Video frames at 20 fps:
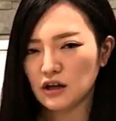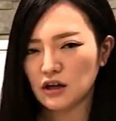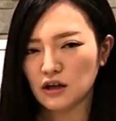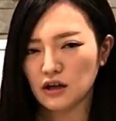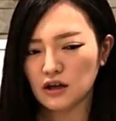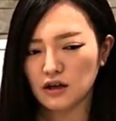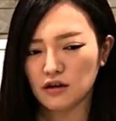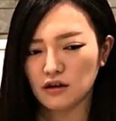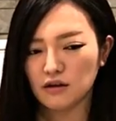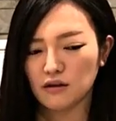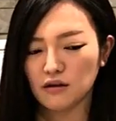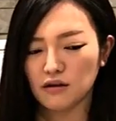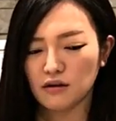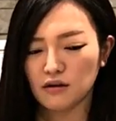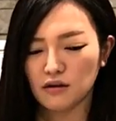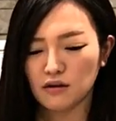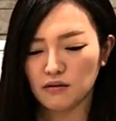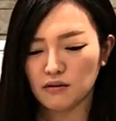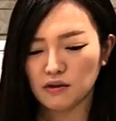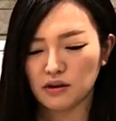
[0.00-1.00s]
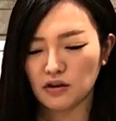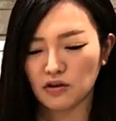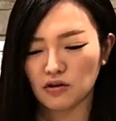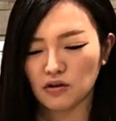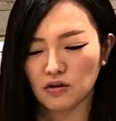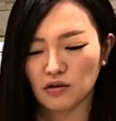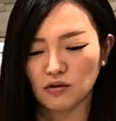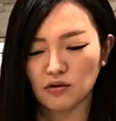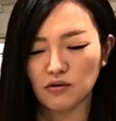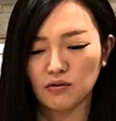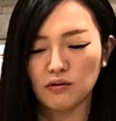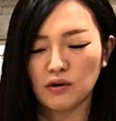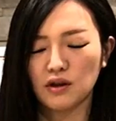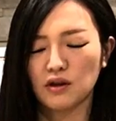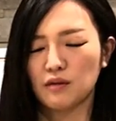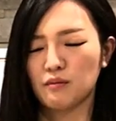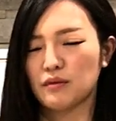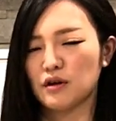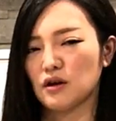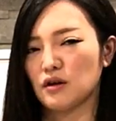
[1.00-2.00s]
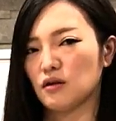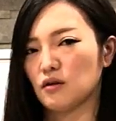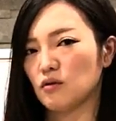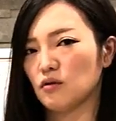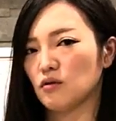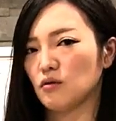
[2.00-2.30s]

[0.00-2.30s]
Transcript: えー私は、まあ、